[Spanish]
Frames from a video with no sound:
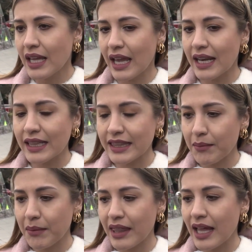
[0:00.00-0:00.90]
que en el
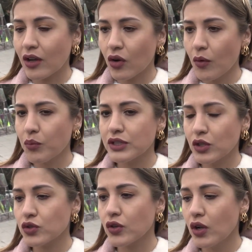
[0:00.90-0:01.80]
tema de alcohol, pues
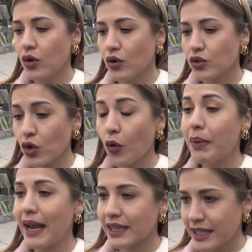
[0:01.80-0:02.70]
los, los
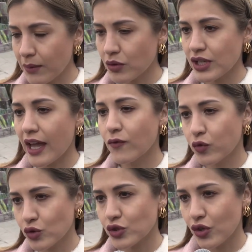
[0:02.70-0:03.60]
operativos han
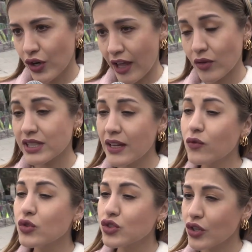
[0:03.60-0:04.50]
funcionado. ¿Están
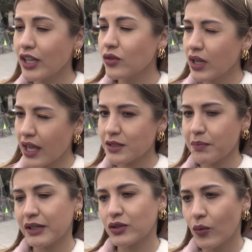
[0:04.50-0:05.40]
funcionando en qué
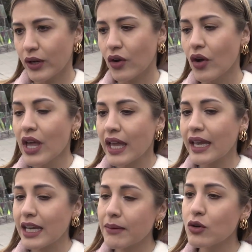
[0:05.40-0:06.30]
aspecto? Bueno, que
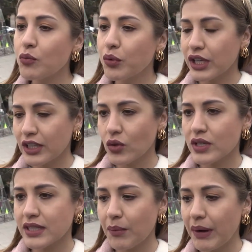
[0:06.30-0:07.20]
inhiben un poquito
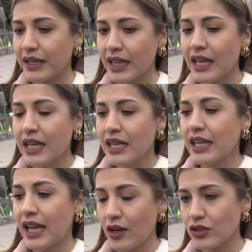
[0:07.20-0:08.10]
esta parte y
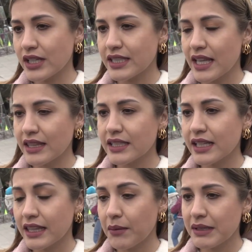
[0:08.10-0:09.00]
que los accidentes
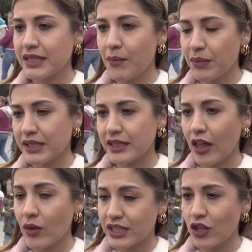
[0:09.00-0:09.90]
que también se han
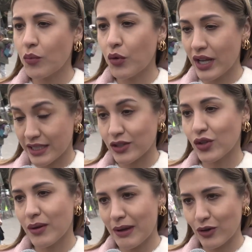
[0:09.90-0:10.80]
presentado han sido por exceso
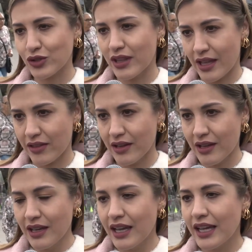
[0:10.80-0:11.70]
de velocidad.
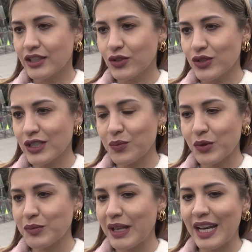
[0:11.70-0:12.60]
Entonces,
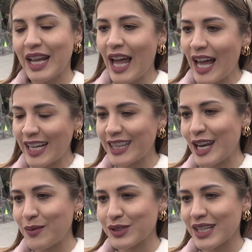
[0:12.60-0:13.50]
pues miren, aquí
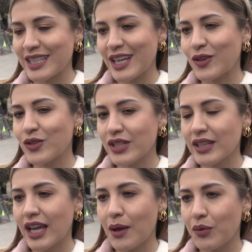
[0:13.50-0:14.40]
tenemos que estar
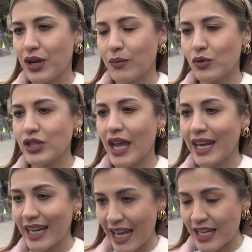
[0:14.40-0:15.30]
consciente que ponemos
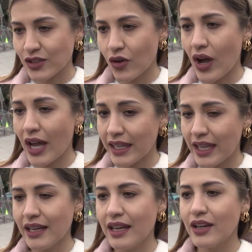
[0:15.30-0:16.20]
en riesgo a
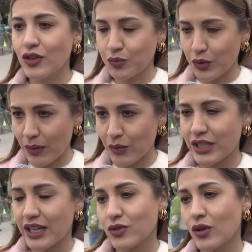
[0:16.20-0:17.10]
quién, nos ponemos
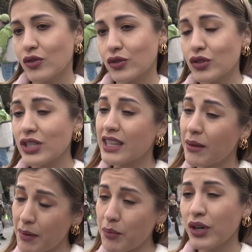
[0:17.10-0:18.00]
en riesgo a nosotros y
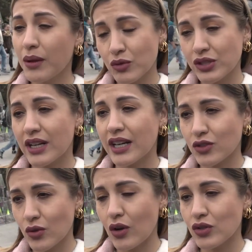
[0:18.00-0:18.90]
también ponemos en
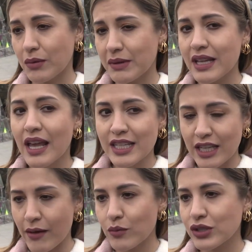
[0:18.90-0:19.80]
riesgo a los demás.
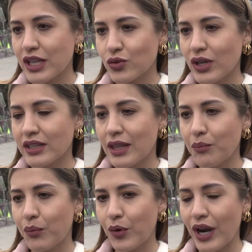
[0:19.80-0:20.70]
Sabemos que es una
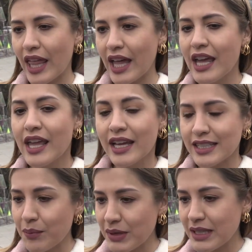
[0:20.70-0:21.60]
temporada que
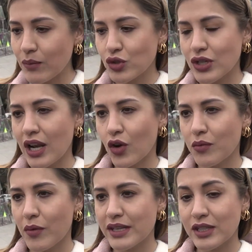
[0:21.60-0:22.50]
se presta mucho a la
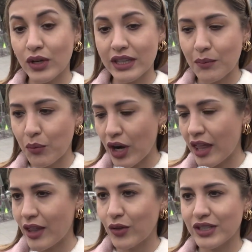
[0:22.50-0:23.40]
convivencia, una
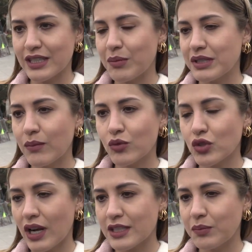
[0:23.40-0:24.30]
temporada donde se presta
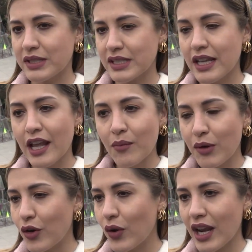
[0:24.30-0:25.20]
mucho a las prisas,
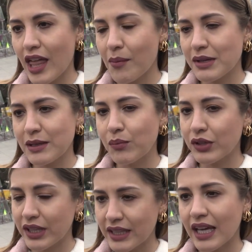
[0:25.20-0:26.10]
pero no hay nada más
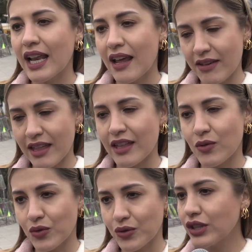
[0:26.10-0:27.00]
importante que la vida de
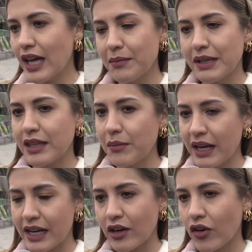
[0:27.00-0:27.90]
uno. Realmente,
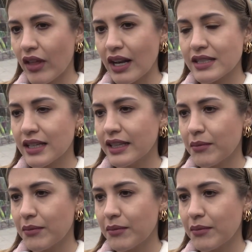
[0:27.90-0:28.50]
miren, recordarles que el